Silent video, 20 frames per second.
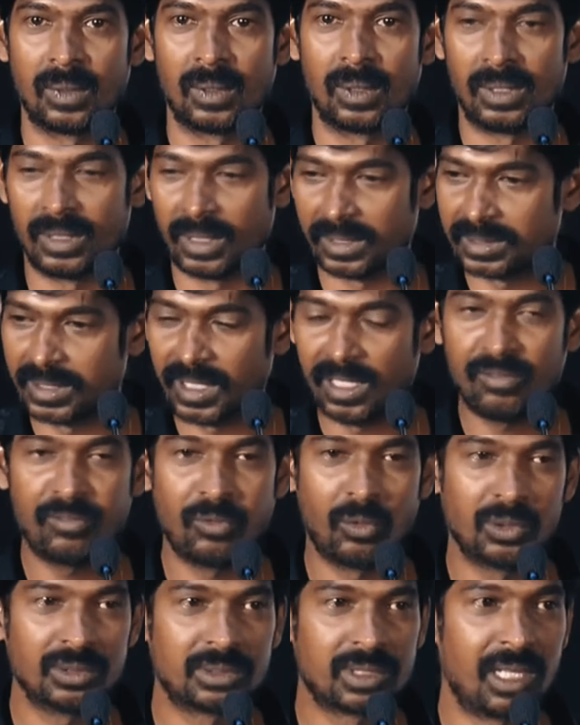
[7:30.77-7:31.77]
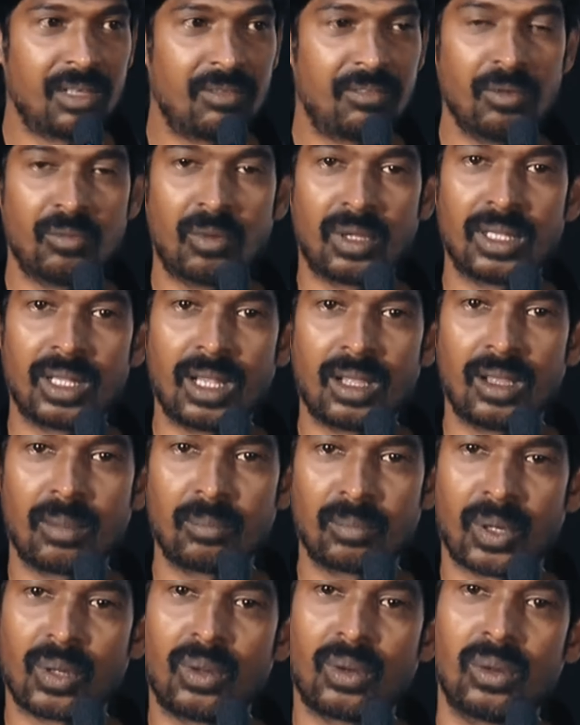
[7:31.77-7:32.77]
இந்த செல்ஃபோன் செல்ஃபி வந்த
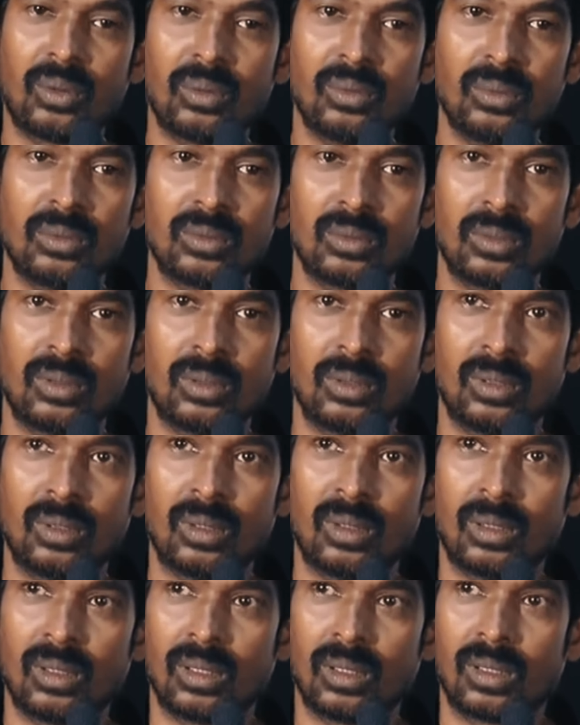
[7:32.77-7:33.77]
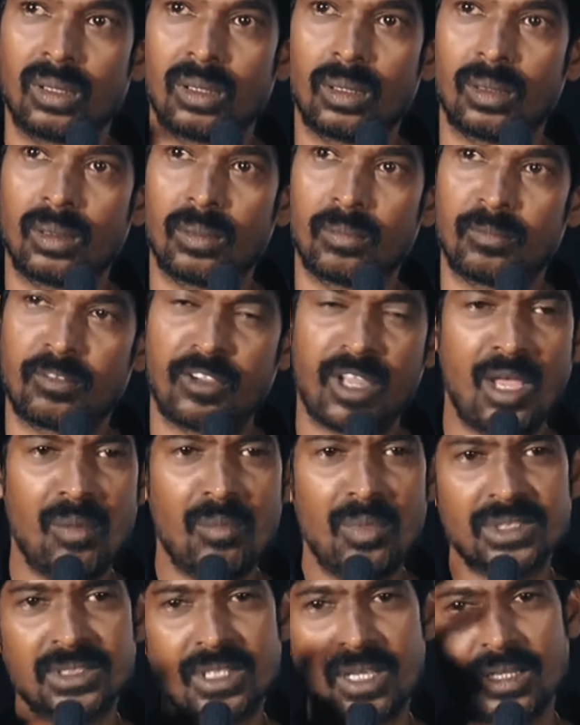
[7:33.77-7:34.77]
அப்புறம்
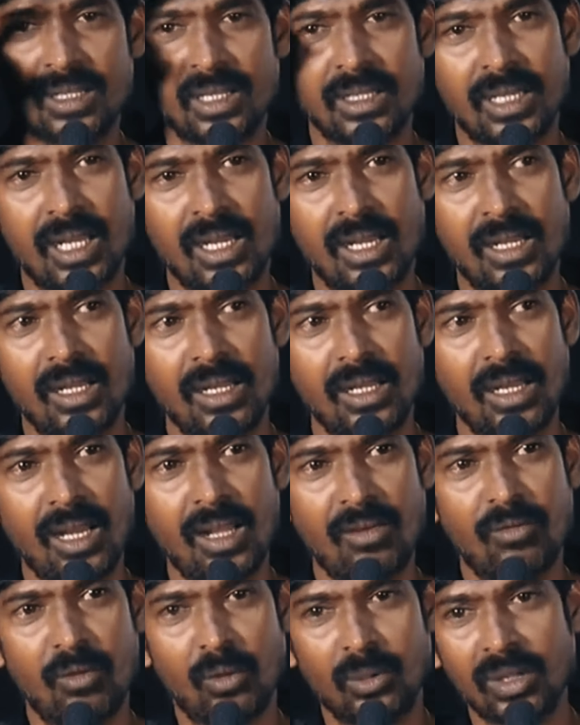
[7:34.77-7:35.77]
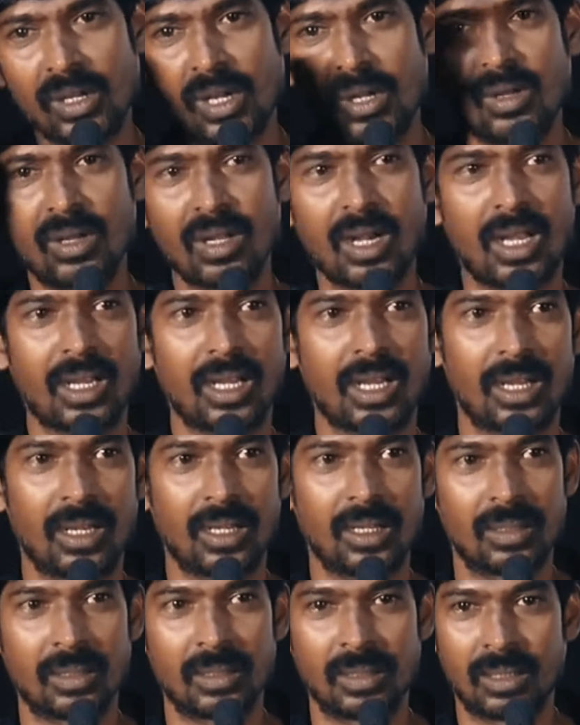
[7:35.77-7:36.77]
ஃபேமஸ் இருந்த எல்லா ஃபோட்டோ எடுக்கிறாங்க
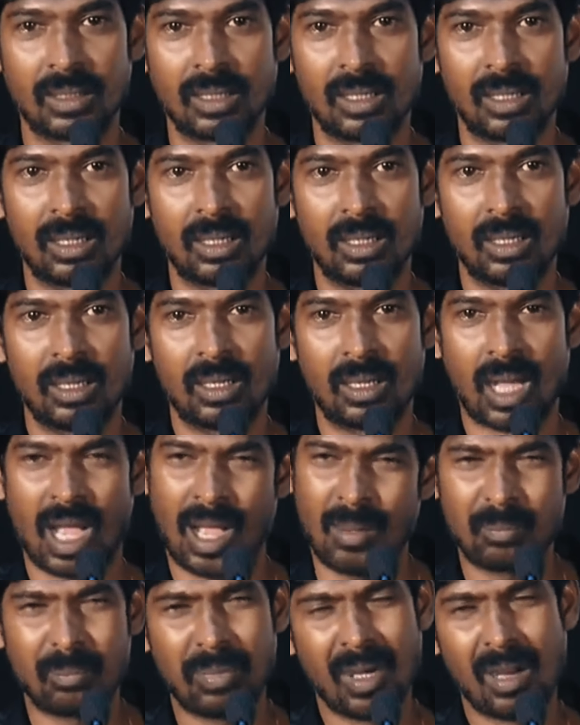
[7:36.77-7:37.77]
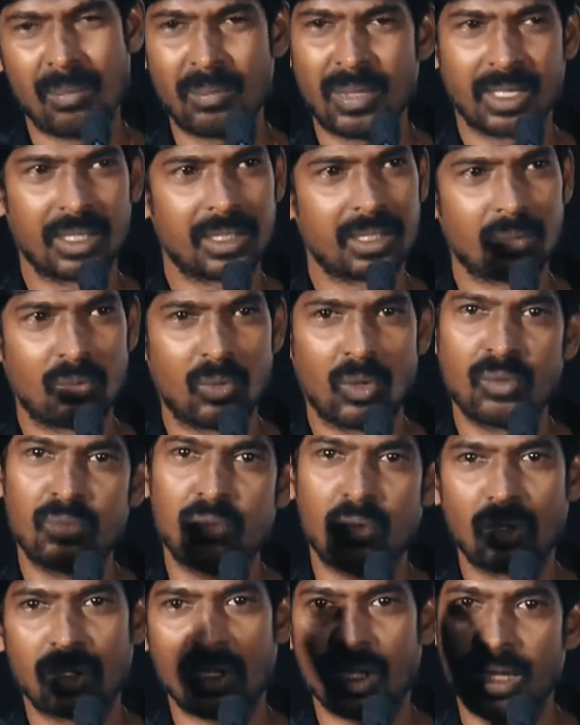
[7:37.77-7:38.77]
அப்பா அம்மா கிட்ட ஒரு
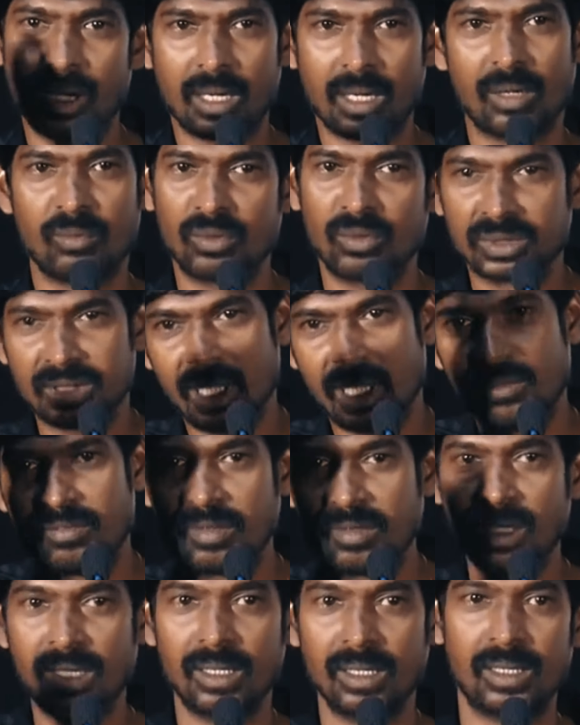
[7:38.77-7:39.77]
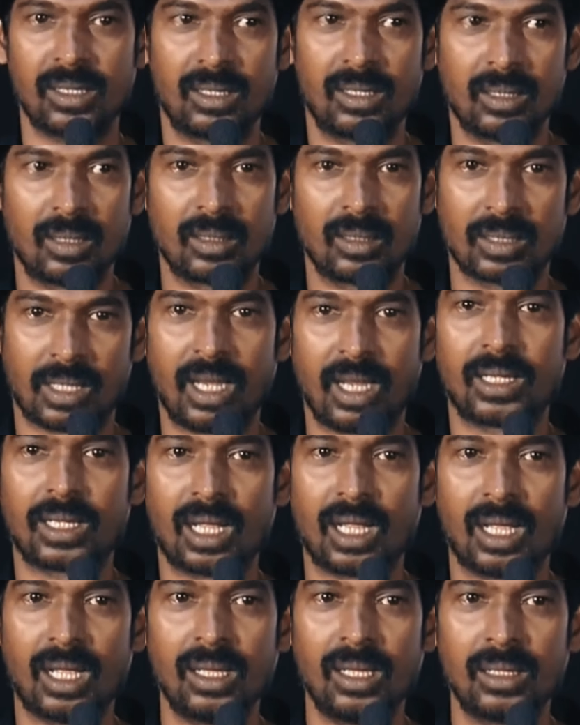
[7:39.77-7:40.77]
ஃபோட்டோ இருக்கா அவன் செல்ஃபி
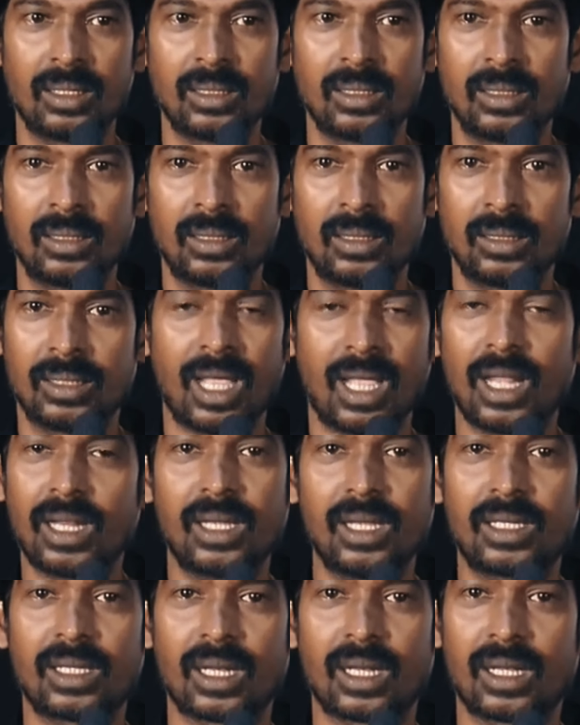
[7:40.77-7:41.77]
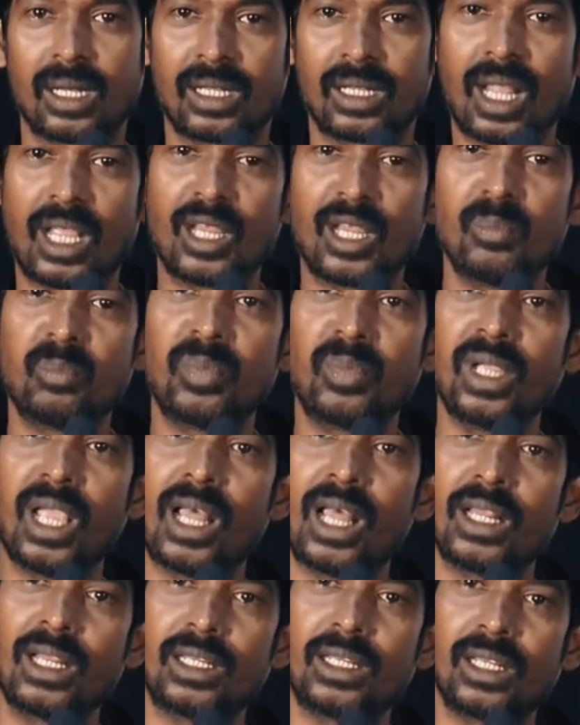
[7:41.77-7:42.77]
கேட்டா யார்கிட்ட இல்லை நான் எப்போ
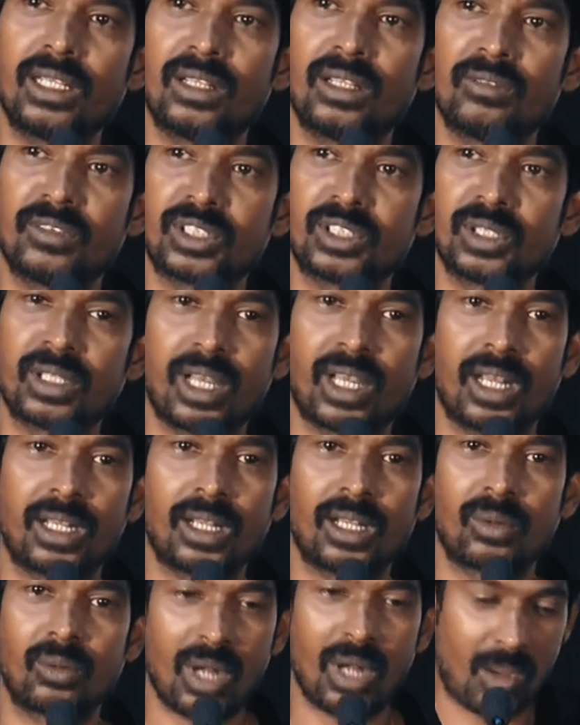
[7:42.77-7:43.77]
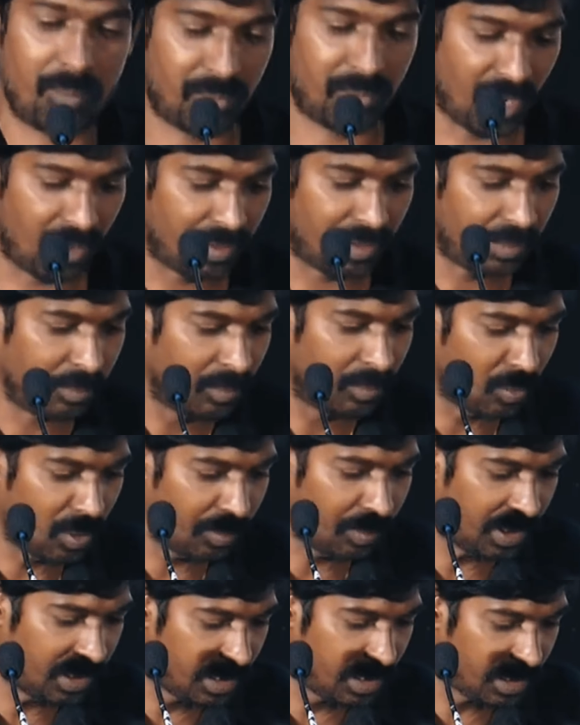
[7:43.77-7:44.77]
யார்கிட்ட இந்த விஷயம் கேட்டால் கூட அப்பாவும்
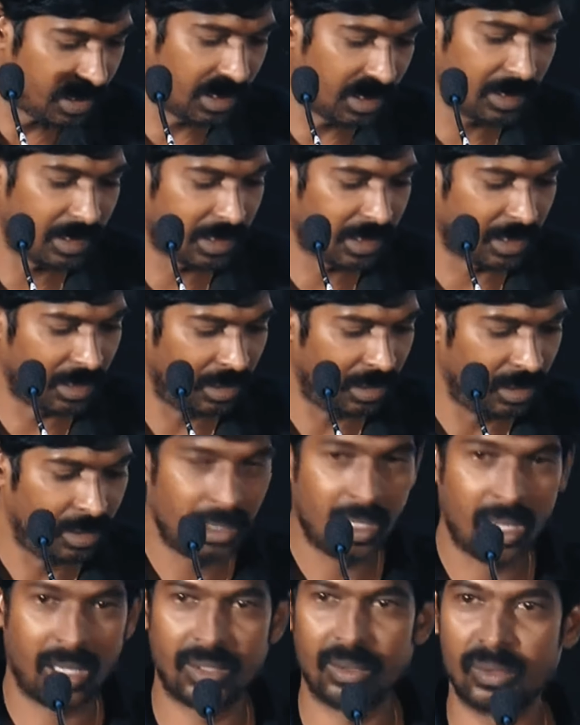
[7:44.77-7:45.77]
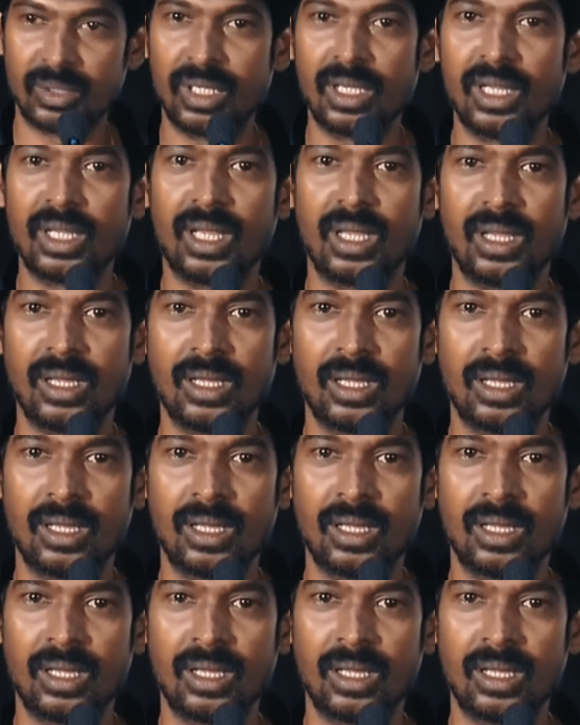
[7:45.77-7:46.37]
மொபைல் இருக்கா இருக்கா ஐயோ இல்லையே